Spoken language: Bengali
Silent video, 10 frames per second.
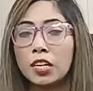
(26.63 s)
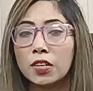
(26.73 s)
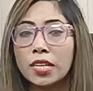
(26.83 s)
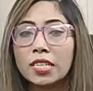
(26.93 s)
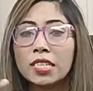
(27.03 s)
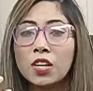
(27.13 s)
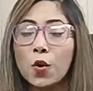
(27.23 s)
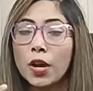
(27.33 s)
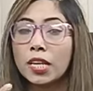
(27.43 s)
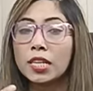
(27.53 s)
গ্রিজি
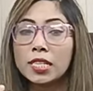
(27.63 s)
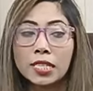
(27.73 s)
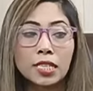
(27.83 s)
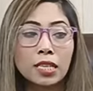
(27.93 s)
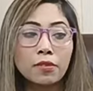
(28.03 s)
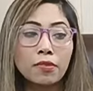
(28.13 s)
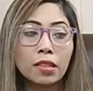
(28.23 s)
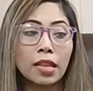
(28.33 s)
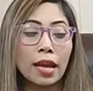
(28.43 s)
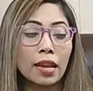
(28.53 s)
অয়েলি স্টিকি
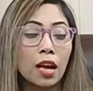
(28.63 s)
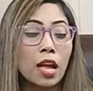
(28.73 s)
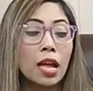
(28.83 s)
ফিল দেয় না